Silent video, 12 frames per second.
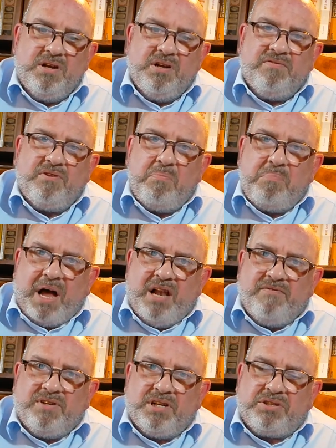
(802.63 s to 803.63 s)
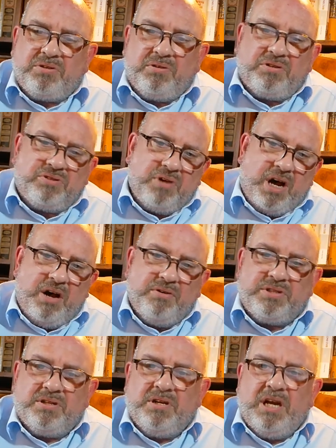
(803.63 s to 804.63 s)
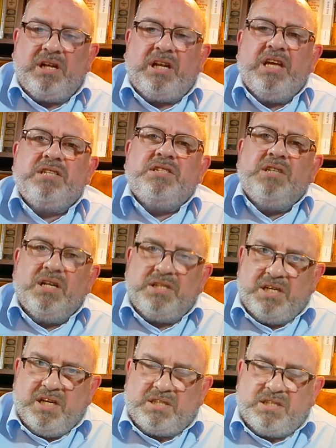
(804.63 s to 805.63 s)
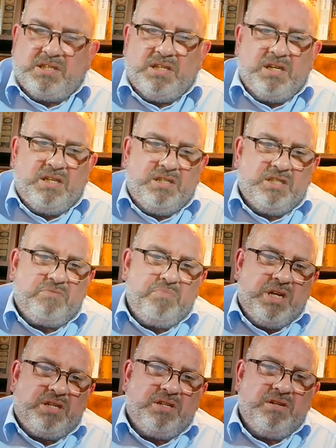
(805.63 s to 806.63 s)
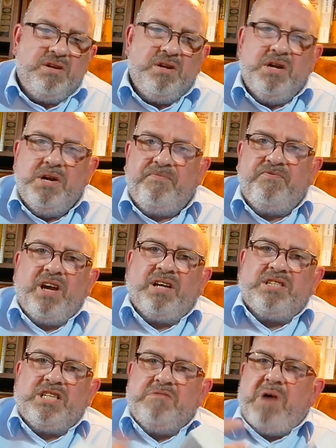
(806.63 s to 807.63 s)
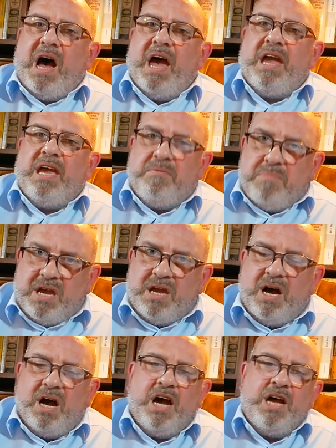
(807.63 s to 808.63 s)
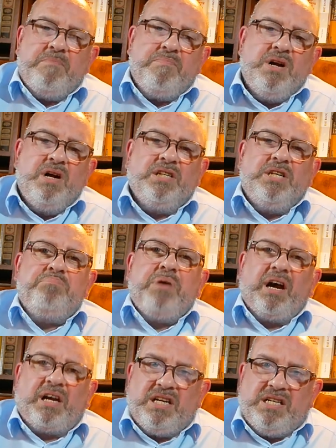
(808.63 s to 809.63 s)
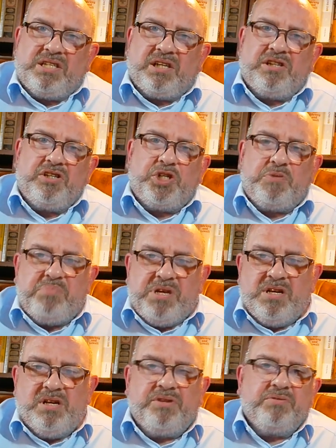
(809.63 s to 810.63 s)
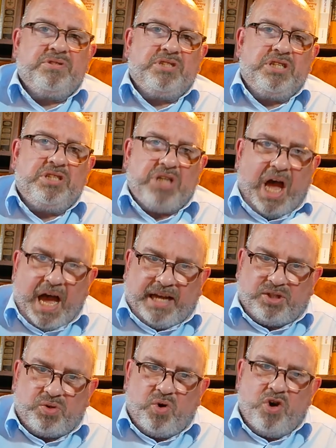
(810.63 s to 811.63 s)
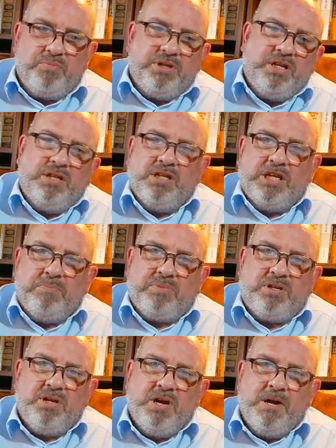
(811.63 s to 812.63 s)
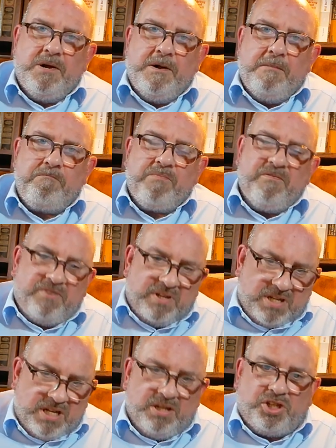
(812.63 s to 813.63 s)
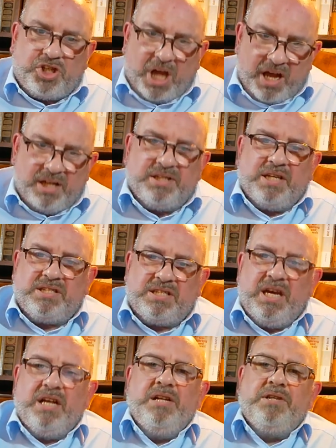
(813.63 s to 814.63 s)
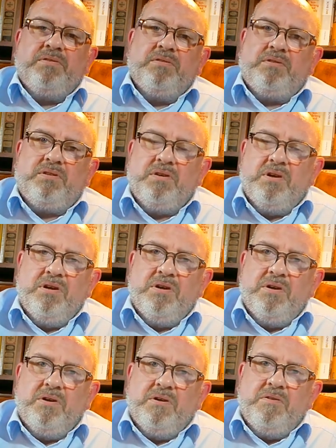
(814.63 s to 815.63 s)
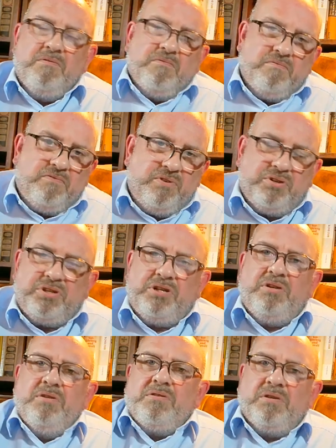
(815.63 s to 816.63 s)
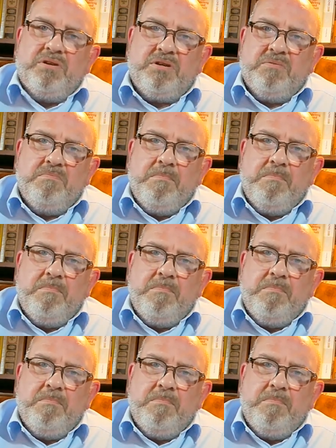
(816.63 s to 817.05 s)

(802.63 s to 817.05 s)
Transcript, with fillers: Vom Ball wieder zurück zu Hause entlässt sie als erstes ihr Dienstmädchen, während sie im, e im Eheheim die Pariserin spielt und sich Tagträumen hingibt, verdient Charles das Geld und fühlt sich glücklich.